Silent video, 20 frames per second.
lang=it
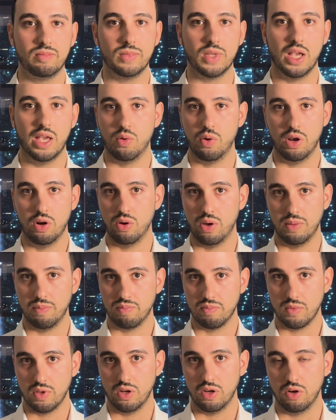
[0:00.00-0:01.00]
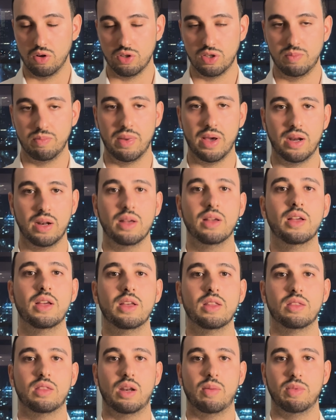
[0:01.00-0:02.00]
E quello è, eh, lo si impara
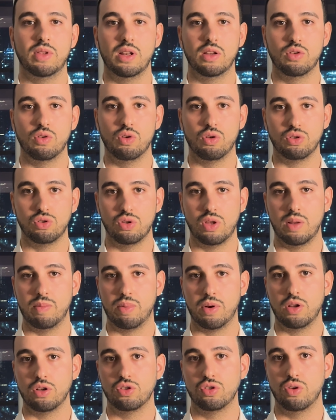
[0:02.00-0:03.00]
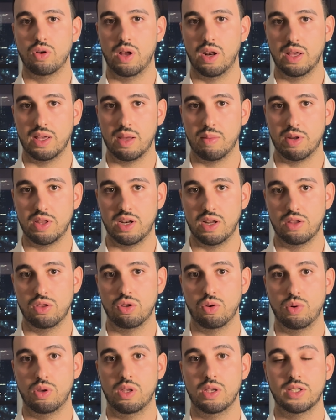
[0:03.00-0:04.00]
tramite il corso dell'approccio alla camera da
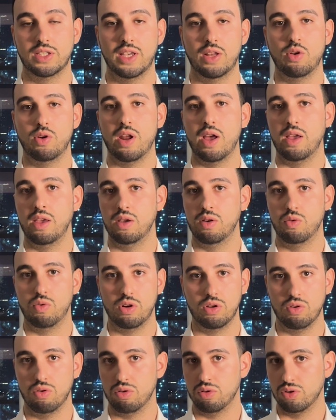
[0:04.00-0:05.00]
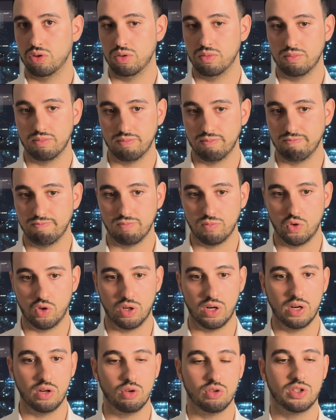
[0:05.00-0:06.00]
letto, quindi se non hai quel corso
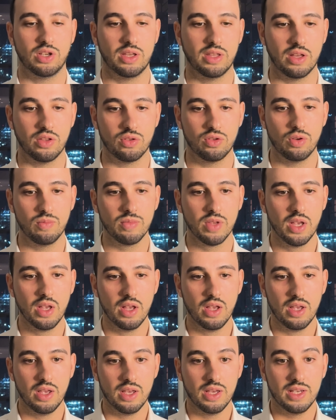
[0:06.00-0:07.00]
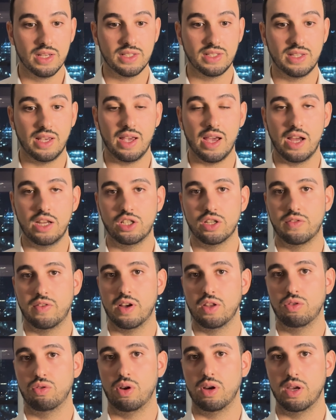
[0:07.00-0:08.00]
non, non sei adatto. Se hai già
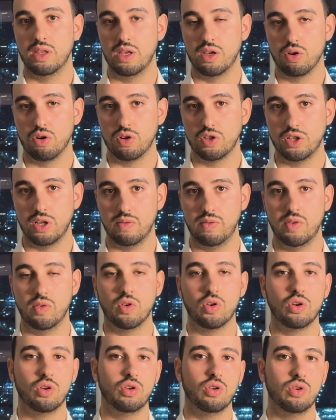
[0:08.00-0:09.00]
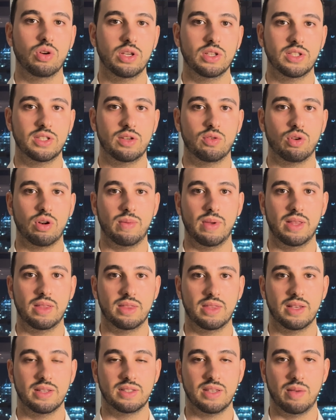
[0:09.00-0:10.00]
fatto anche dei corsi al vivo con noi
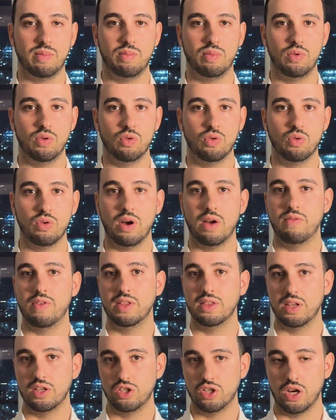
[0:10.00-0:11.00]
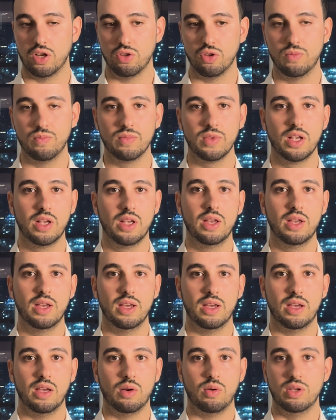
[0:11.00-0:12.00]
sicuramente sei più avvantaggiato,
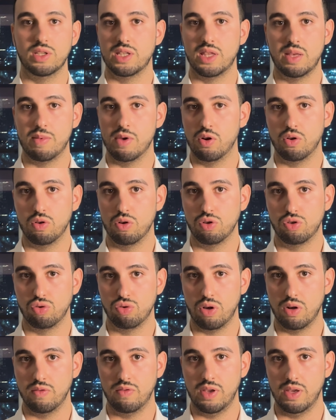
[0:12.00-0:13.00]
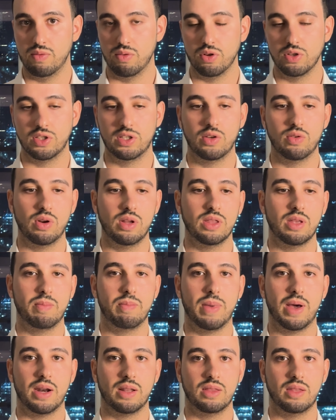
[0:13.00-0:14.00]
eh, quindi se ti abbiamo conosciuto al vivo sicuramente
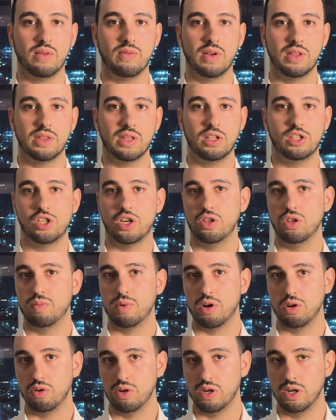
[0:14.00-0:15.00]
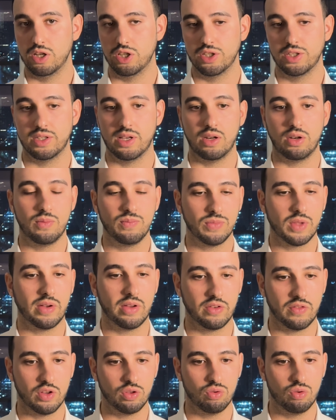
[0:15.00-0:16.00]
parti avvantaggiato, però non è necessario
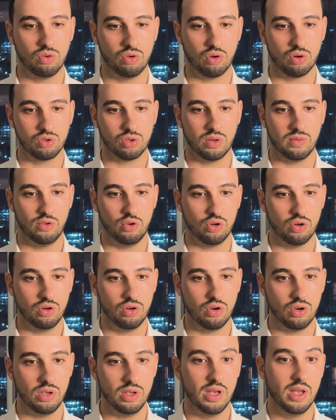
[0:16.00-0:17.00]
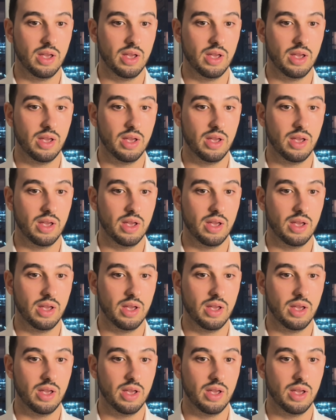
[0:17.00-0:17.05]
aver fatto un corso al vivo con noi,